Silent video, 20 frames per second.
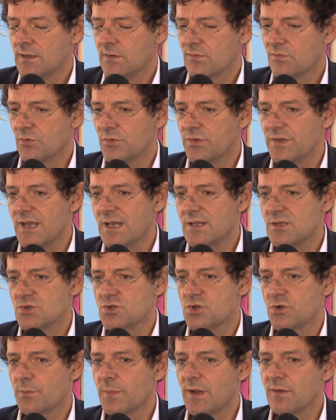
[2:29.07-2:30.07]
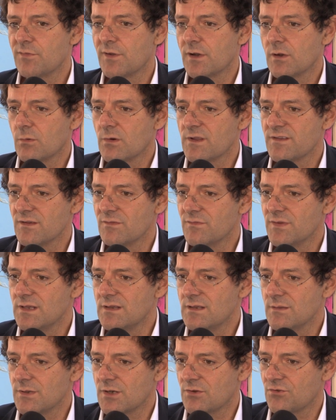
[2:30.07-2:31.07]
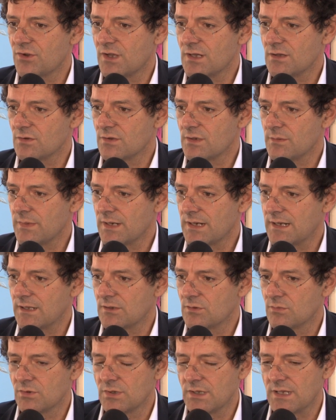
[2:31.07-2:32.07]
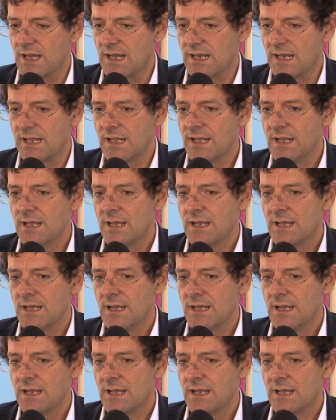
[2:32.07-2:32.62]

fondi etici ormai fanno quasi il 20% del mercato mondiale,